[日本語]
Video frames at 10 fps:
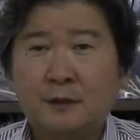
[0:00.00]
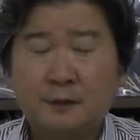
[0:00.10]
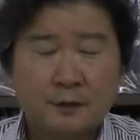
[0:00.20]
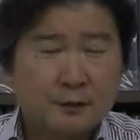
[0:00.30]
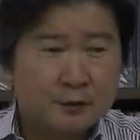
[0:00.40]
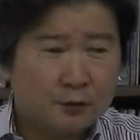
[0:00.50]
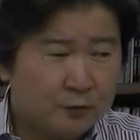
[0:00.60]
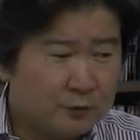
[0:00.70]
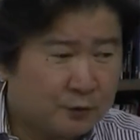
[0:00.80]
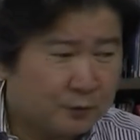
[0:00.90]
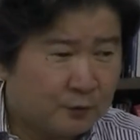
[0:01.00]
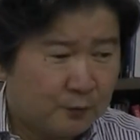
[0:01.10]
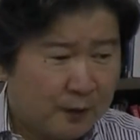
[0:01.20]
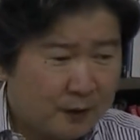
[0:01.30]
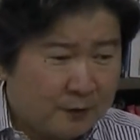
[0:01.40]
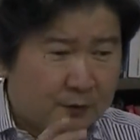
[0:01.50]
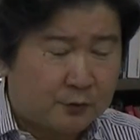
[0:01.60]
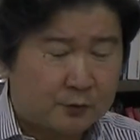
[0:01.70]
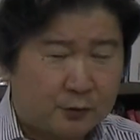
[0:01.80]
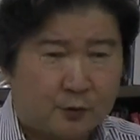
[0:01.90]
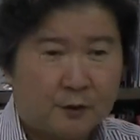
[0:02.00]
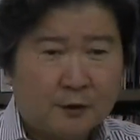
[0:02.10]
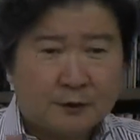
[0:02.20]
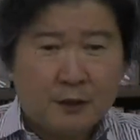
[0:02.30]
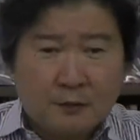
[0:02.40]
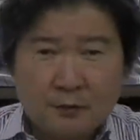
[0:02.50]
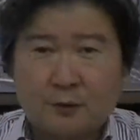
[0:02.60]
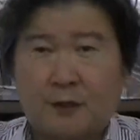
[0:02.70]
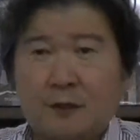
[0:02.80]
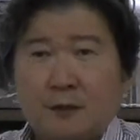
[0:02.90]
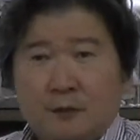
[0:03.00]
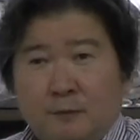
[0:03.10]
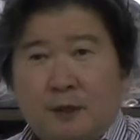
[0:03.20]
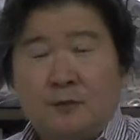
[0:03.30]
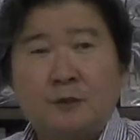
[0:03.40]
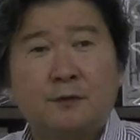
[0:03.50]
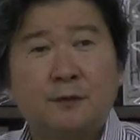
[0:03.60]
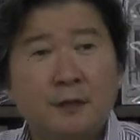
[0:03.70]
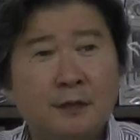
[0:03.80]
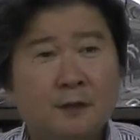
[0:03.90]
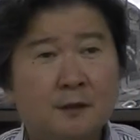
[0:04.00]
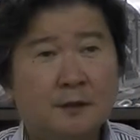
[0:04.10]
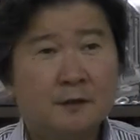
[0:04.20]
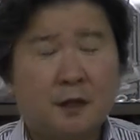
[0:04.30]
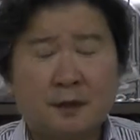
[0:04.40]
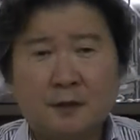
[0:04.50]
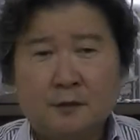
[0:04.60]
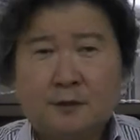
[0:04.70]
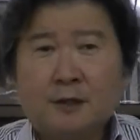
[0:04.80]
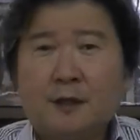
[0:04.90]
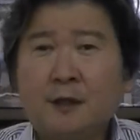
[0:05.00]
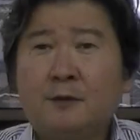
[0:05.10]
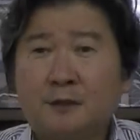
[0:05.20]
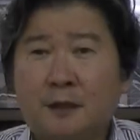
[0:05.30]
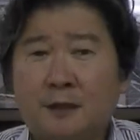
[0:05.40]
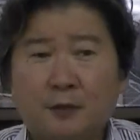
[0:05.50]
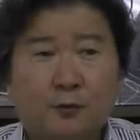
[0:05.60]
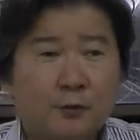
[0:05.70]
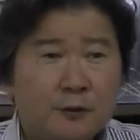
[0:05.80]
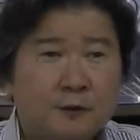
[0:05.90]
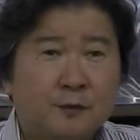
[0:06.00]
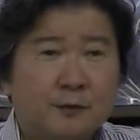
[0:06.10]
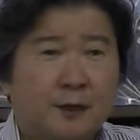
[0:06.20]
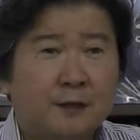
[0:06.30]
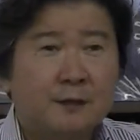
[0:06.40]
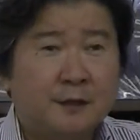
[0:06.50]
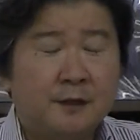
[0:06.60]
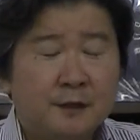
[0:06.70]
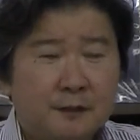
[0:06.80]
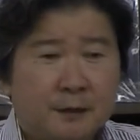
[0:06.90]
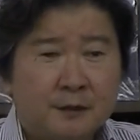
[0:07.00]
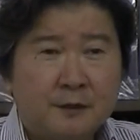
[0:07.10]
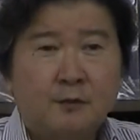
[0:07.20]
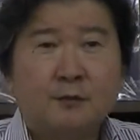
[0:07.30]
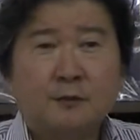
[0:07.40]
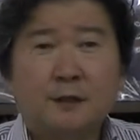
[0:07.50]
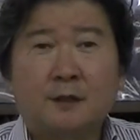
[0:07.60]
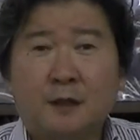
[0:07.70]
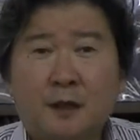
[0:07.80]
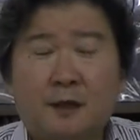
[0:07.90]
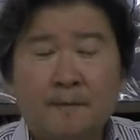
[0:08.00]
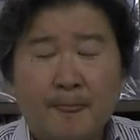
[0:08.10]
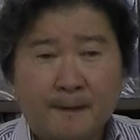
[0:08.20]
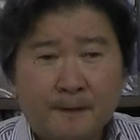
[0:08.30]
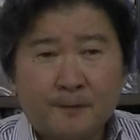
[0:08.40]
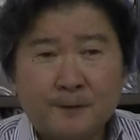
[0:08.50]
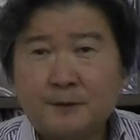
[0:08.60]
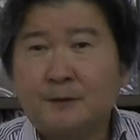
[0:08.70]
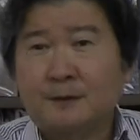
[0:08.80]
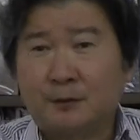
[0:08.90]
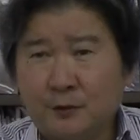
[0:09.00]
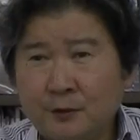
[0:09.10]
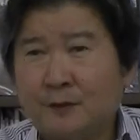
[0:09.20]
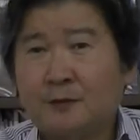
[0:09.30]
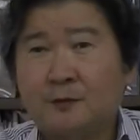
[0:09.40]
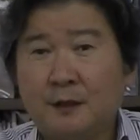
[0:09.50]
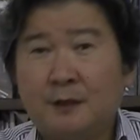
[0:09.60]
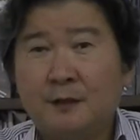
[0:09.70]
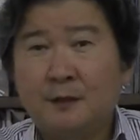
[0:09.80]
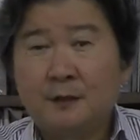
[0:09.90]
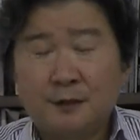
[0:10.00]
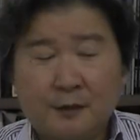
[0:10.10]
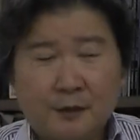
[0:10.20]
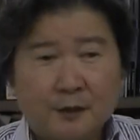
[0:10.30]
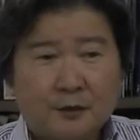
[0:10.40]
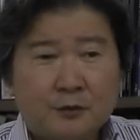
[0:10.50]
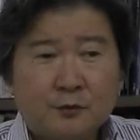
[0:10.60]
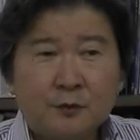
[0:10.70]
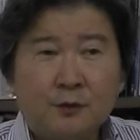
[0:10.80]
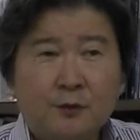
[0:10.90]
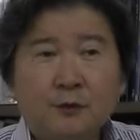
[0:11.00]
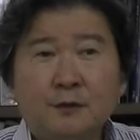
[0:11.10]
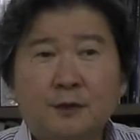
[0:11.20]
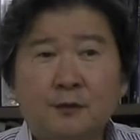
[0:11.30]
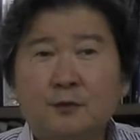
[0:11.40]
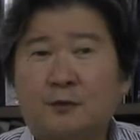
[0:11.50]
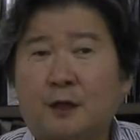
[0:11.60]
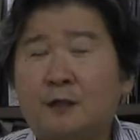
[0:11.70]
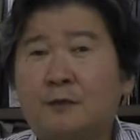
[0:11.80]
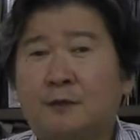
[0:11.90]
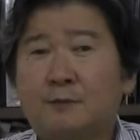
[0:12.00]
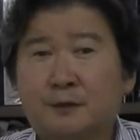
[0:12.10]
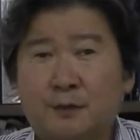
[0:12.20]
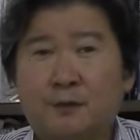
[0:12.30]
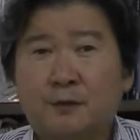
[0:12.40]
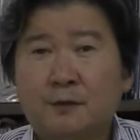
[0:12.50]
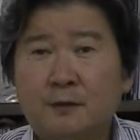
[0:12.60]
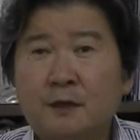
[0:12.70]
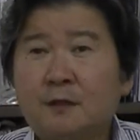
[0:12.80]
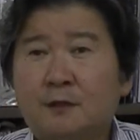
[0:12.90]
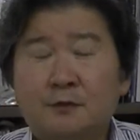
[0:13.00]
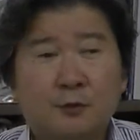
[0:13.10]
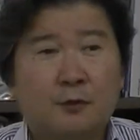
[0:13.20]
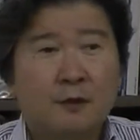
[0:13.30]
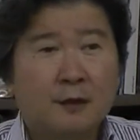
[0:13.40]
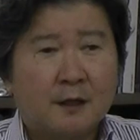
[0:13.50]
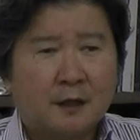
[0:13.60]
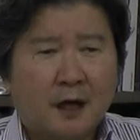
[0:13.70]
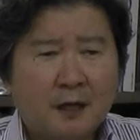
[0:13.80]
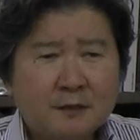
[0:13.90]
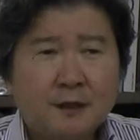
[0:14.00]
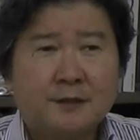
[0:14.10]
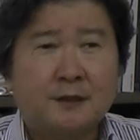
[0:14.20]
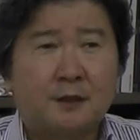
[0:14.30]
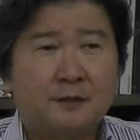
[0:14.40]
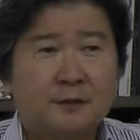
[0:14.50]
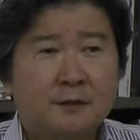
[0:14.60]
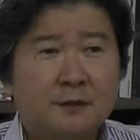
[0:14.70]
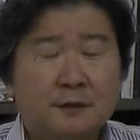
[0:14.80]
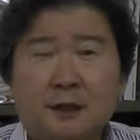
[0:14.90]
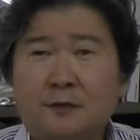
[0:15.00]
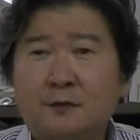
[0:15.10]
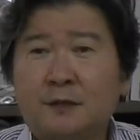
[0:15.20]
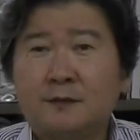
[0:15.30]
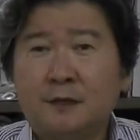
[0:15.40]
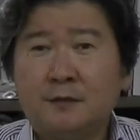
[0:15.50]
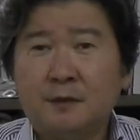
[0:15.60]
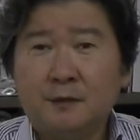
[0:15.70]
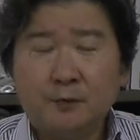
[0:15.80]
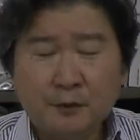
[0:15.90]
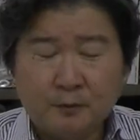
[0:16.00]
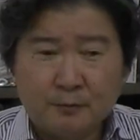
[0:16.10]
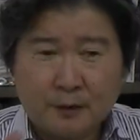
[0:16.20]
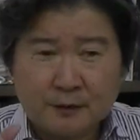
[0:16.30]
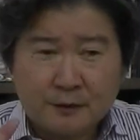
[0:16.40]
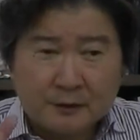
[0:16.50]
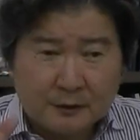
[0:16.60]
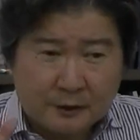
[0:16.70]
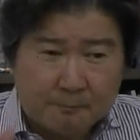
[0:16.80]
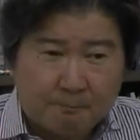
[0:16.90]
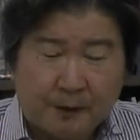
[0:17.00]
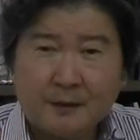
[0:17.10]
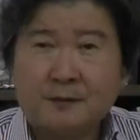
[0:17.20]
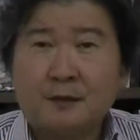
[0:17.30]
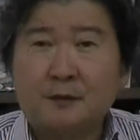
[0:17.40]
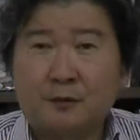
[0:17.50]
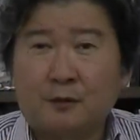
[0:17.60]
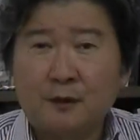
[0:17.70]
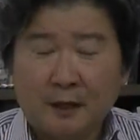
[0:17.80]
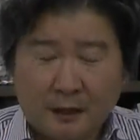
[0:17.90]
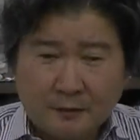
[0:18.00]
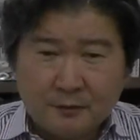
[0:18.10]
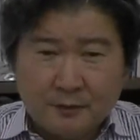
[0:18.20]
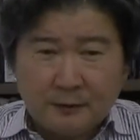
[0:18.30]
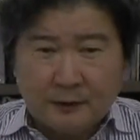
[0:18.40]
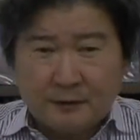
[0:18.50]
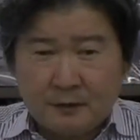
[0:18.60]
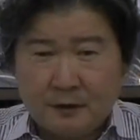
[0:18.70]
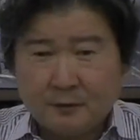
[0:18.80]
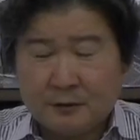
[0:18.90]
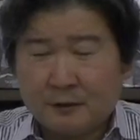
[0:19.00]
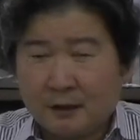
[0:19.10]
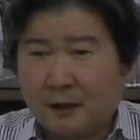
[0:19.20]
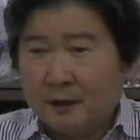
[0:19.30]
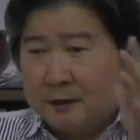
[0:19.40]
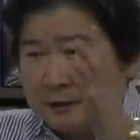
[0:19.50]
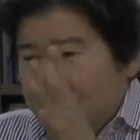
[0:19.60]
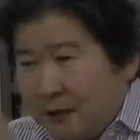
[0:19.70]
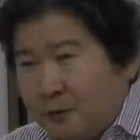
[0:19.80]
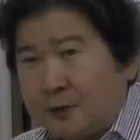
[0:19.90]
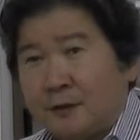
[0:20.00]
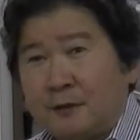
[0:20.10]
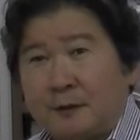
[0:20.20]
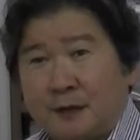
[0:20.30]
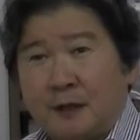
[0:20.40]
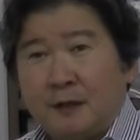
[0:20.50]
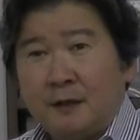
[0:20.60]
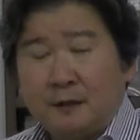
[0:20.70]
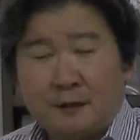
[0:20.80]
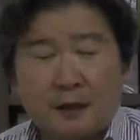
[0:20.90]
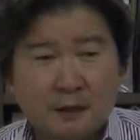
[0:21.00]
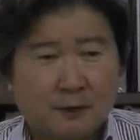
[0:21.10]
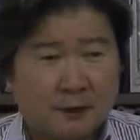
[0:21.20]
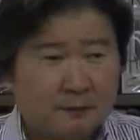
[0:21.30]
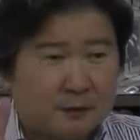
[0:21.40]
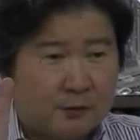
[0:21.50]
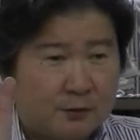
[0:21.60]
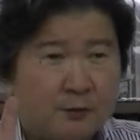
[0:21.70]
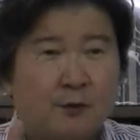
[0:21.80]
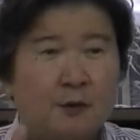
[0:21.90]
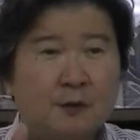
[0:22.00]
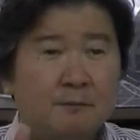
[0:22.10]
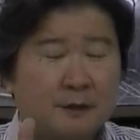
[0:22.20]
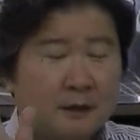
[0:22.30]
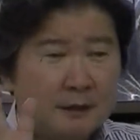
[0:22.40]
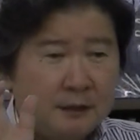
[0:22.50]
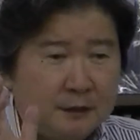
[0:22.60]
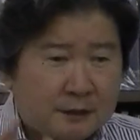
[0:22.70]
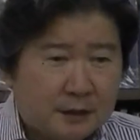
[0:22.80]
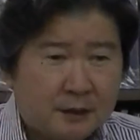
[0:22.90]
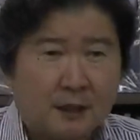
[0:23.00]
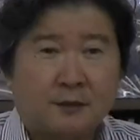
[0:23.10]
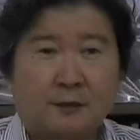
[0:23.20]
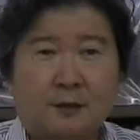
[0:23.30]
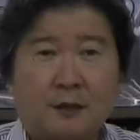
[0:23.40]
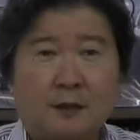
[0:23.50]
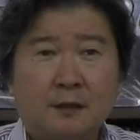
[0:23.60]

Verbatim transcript: でそういうことの分かる人とセットで今動いてるよね。だからうち早いわけじゃん。あと法律問題ね、今伊藤君なんかが、ね、法律問題どんどんやってるよね。できっとね俺よりね能力高くなってきましたよ。なんでかっていうと数が違う、やってる数ね。僕も昔いっぱいやったけど、ある一定の時期から違うことやってるわけじゃん。で彼は今それをまた一からやってるわけだ。